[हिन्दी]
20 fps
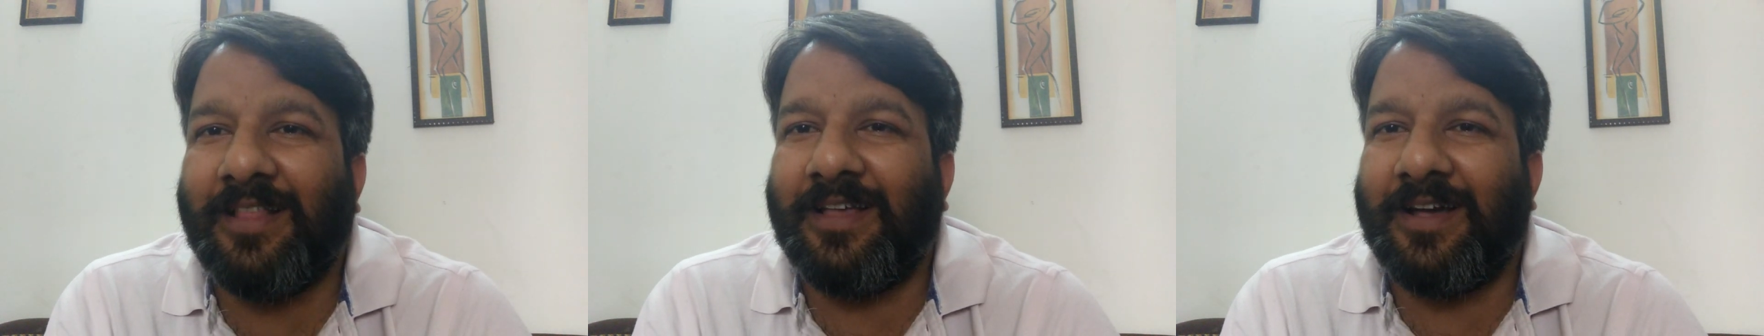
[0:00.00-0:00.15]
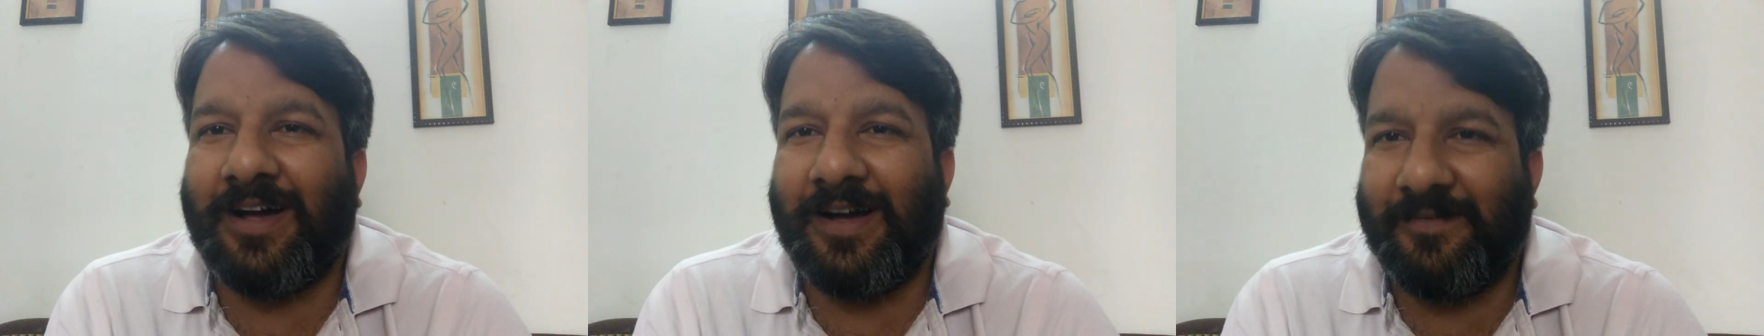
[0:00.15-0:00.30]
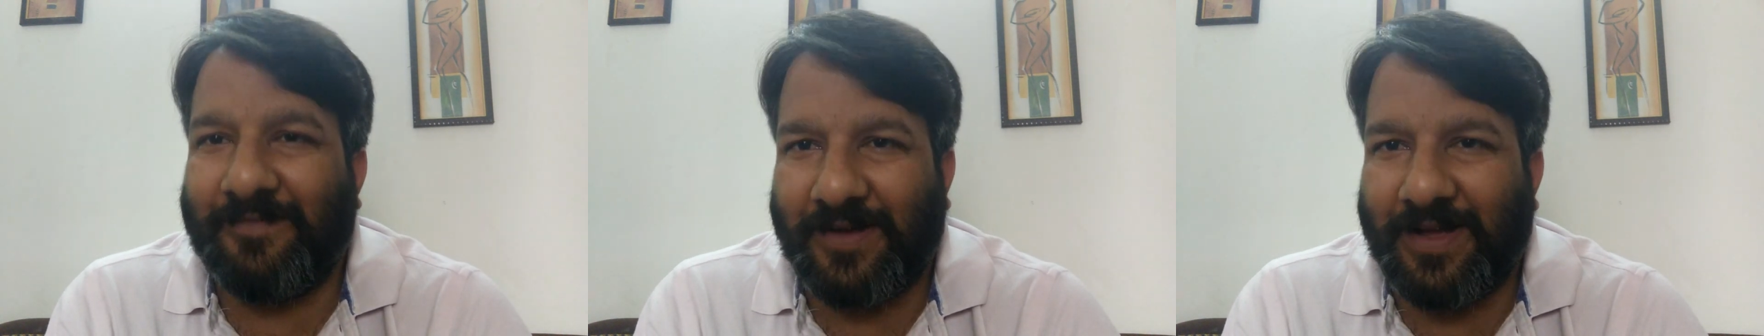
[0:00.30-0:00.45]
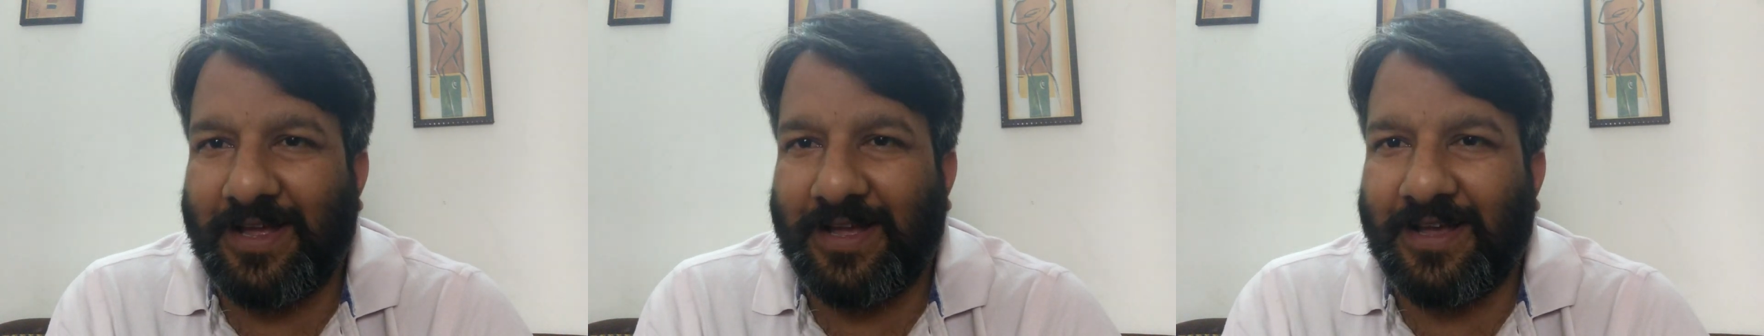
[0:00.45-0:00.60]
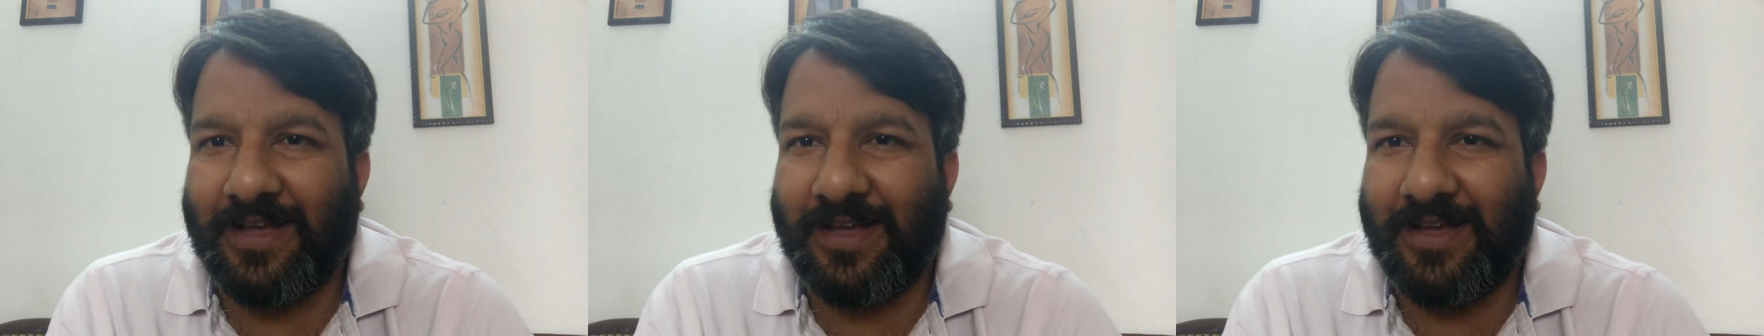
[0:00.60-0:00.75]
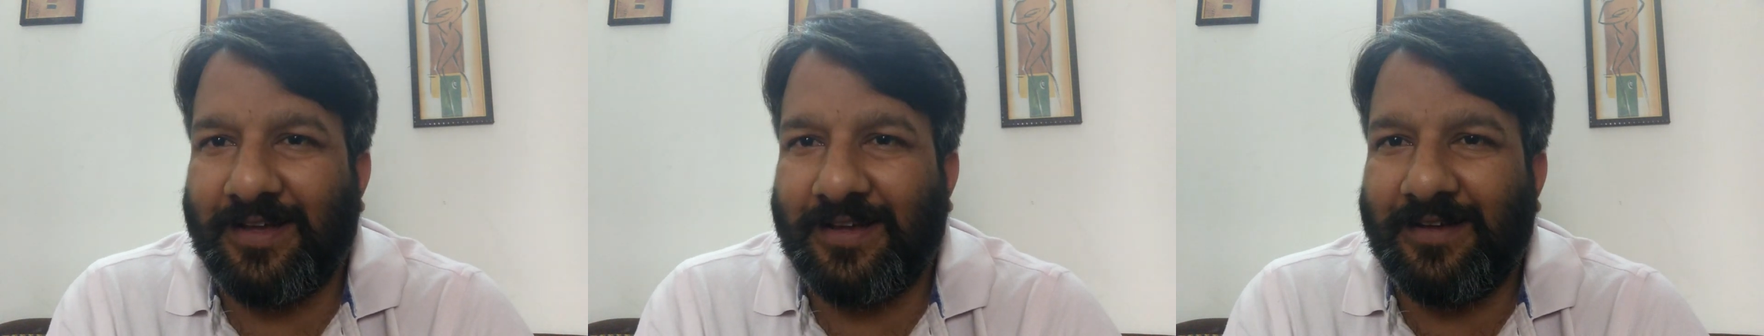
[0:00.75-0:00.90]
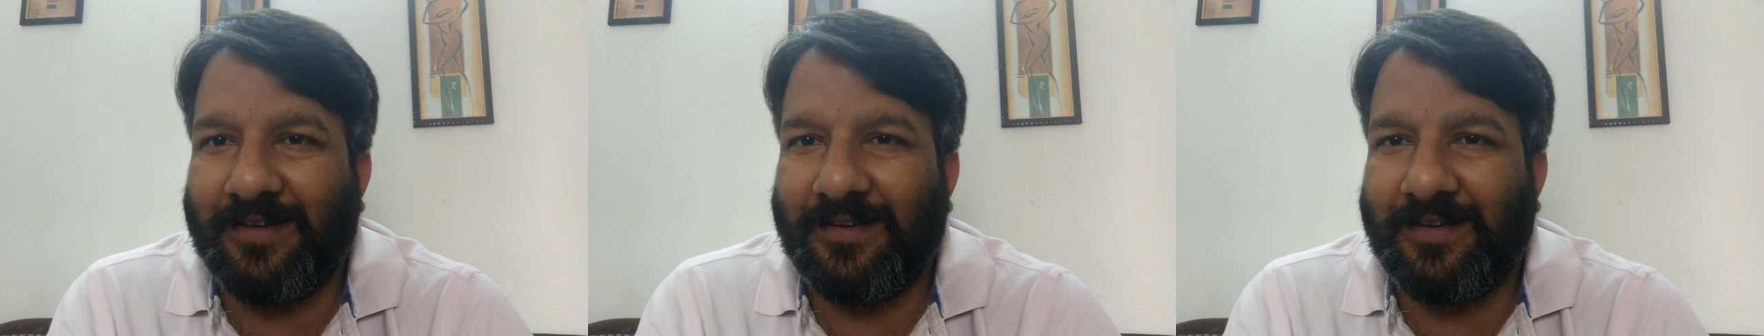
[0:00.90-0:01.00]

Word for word: दिखा पाएंगे